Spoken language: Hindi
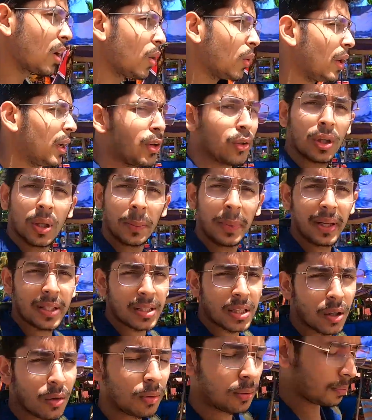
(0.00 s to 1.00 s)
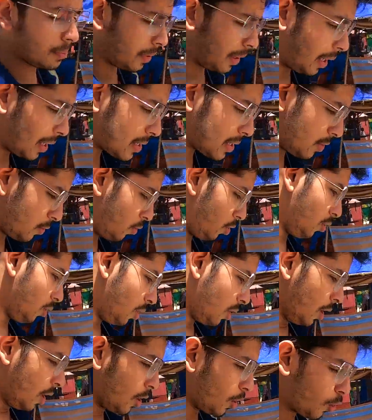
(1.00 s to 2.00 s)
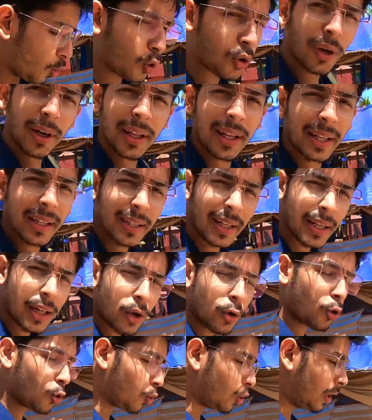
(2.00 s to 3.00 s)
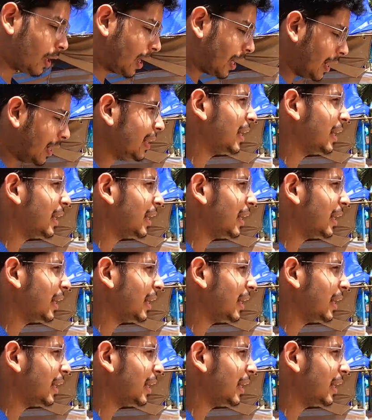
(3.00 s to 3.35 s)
गोइंग टू द बीच नाउ बढ़िया से वो कोकोनट के अंदर का कोकोनट खा